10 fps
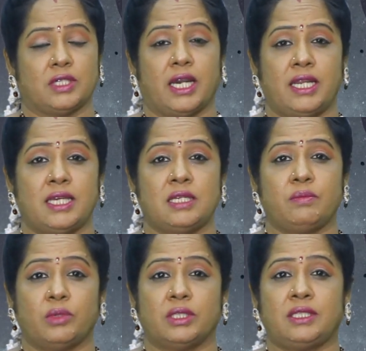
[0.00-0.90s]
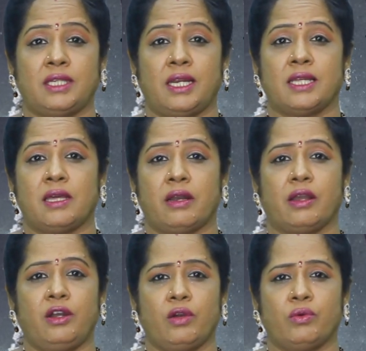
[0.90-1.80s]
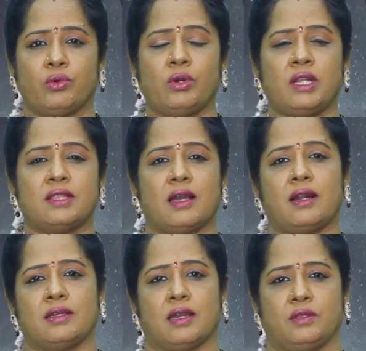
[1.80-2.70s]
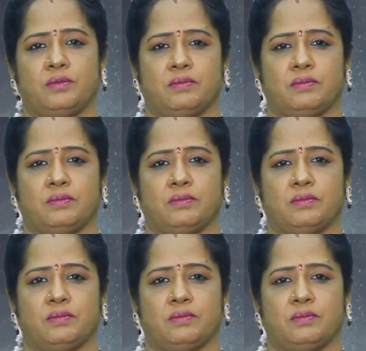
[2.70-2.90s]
కానీ అది మొదటి లేదా రెండవ రూల్ని దాటి కాదు